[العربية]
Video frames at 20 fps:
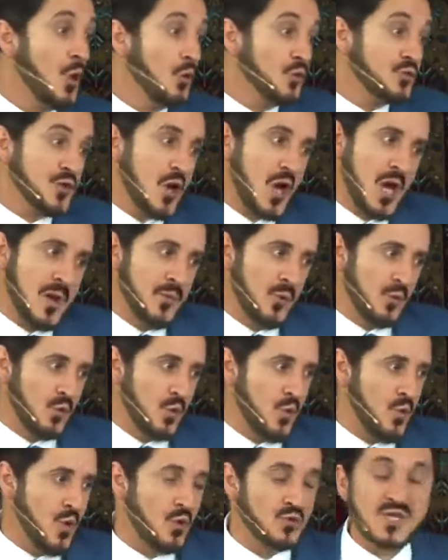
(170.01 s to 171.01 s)
وصاحب
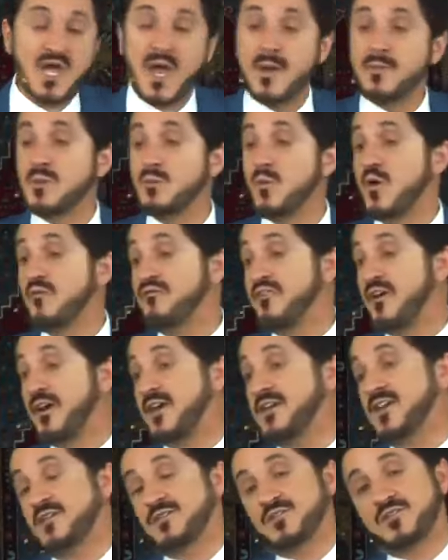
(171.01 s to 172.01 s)
القوة وصاحب
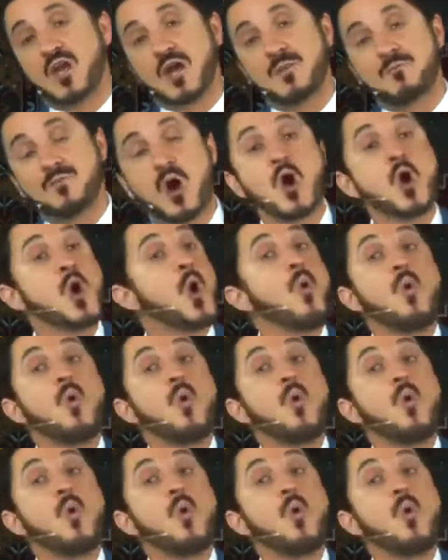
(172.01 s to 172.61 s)
الموفقية التامة